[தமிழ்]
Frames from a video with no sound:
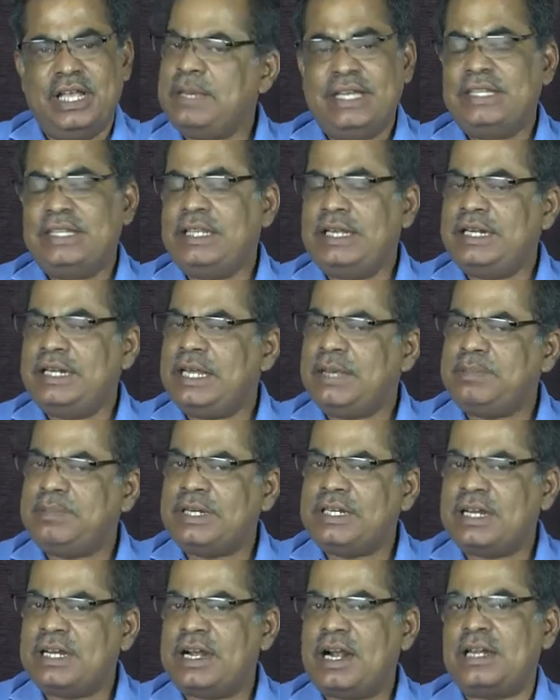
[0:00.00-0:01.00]
இந்த
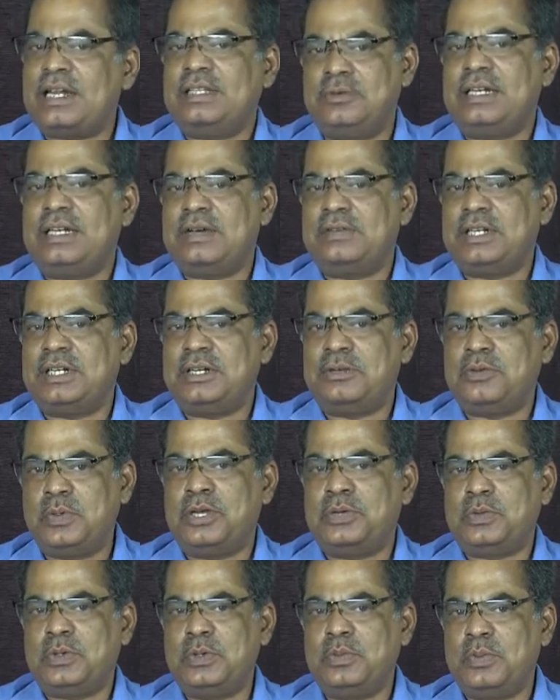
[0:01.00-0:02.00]
இடைப்பட்ட காலத்தில்
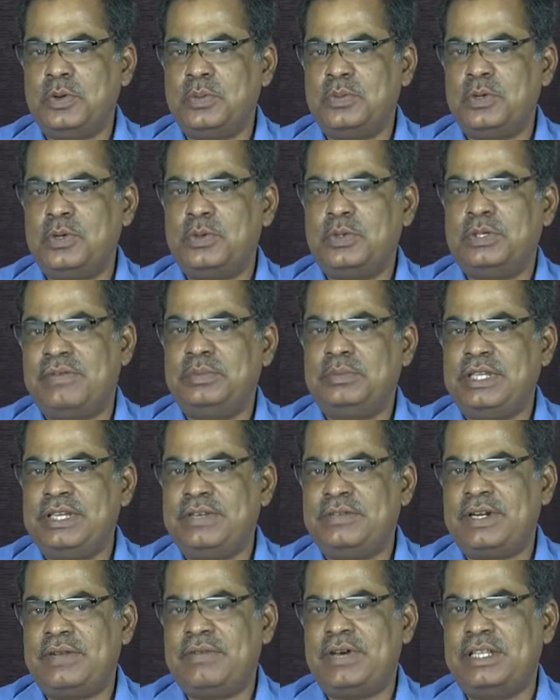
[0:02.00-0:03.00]
அவர்களுடைய குடும்பம் முழுவதும்
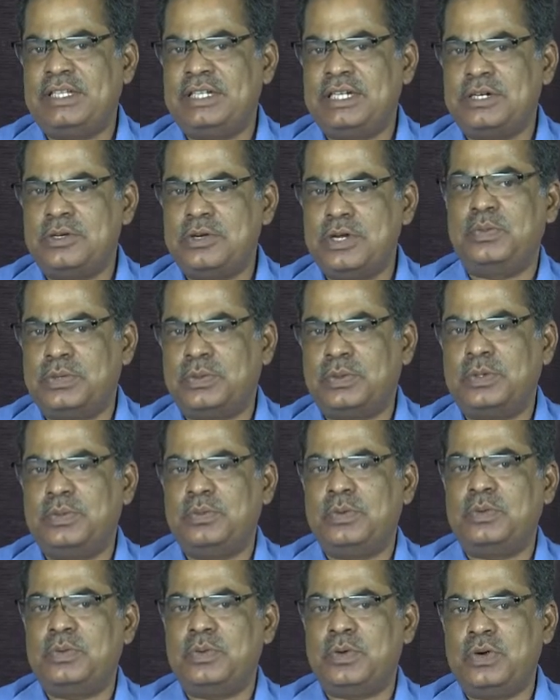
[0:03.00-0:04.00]
தீவிரவாதிகளுடைய
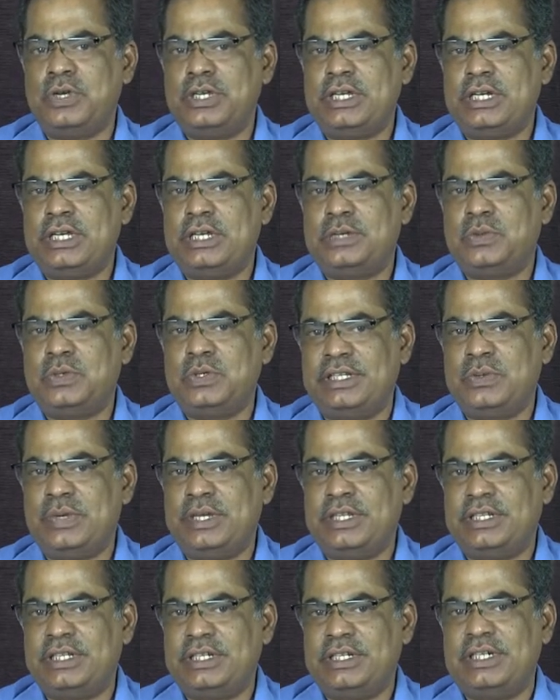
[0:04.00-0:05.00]
குடும்பம் கோயிலை குண்டு
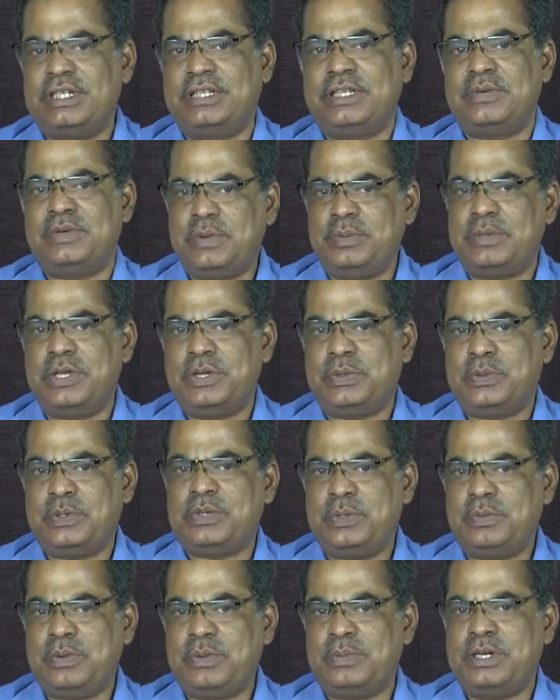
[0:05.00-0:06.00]
வைத்து இடித்தவனுடைய
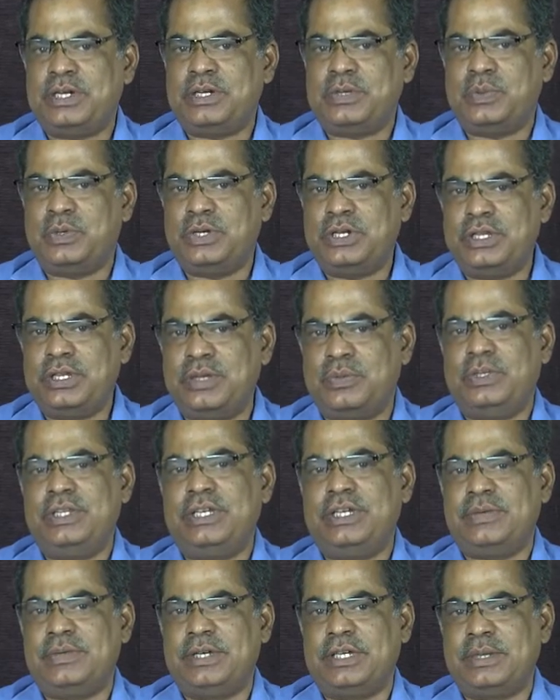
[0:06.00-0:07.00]
குடும்பம் என்று ஒடி
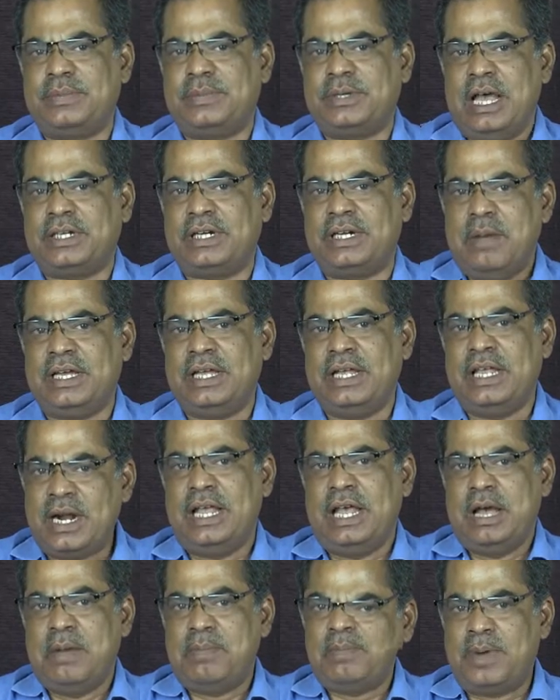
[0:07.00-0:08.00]
ஒதுக்கி வைக்கப்பட்டன
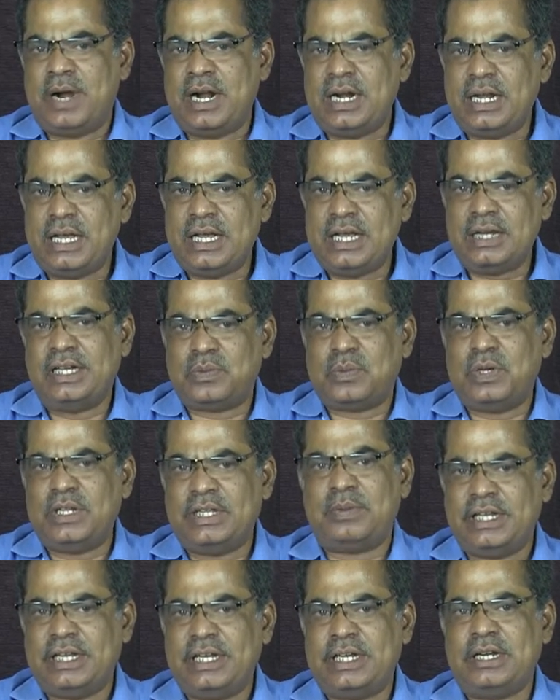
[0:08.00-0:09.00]
பல
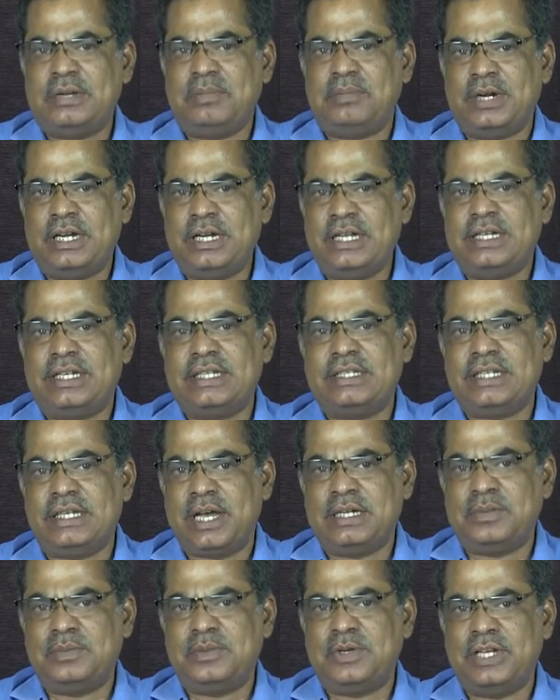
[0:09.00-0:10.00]
குழந்தைகள் பள்ளிக்கு
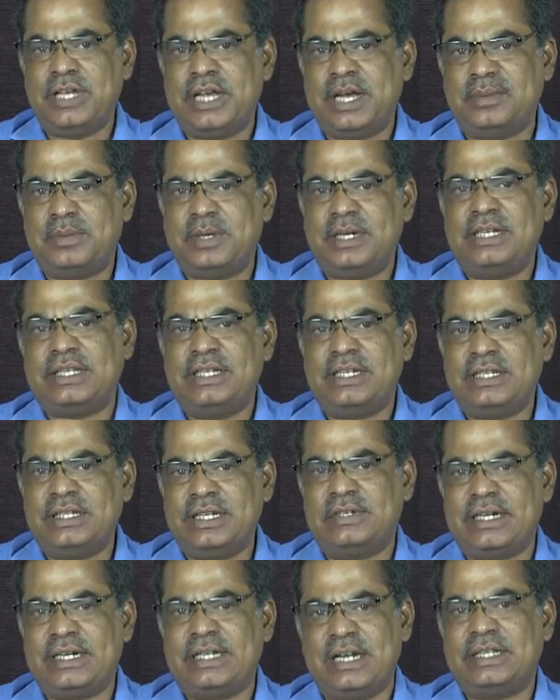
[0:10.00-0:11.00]
செல்ல முடியாமல்
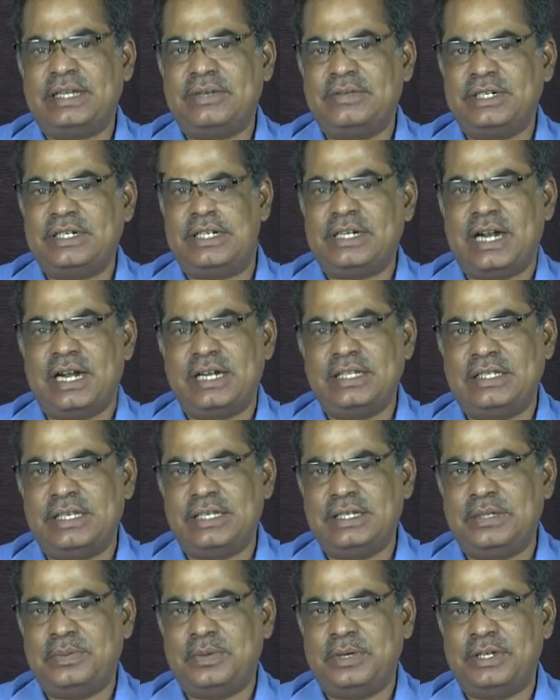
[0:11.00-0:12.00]
இருந்த இடத்தை விட்டு காலி
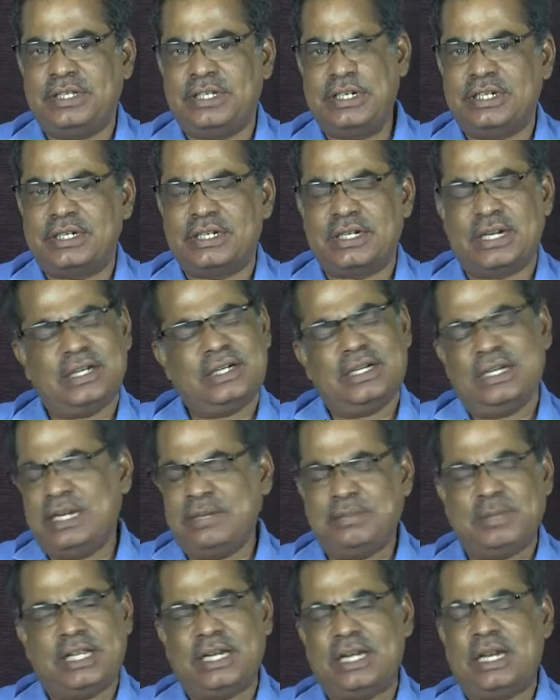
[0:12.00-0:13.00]
செய்து போய்திருக்கிறார்கள்
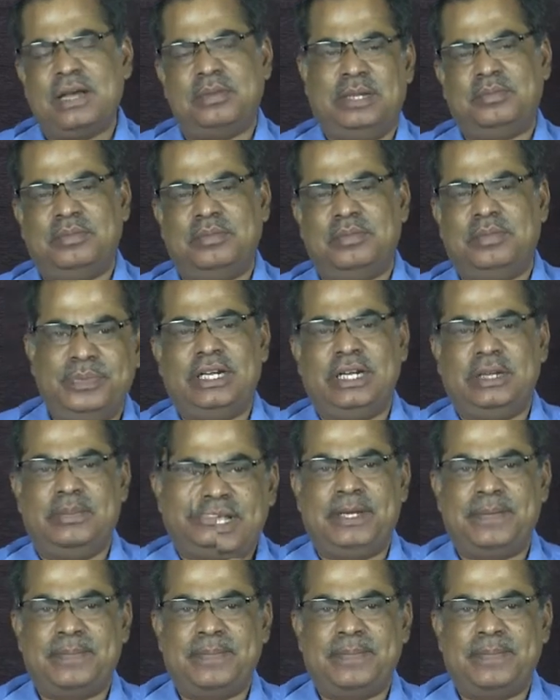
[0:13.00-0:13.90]
என்பதெல்லாம் நிலைமை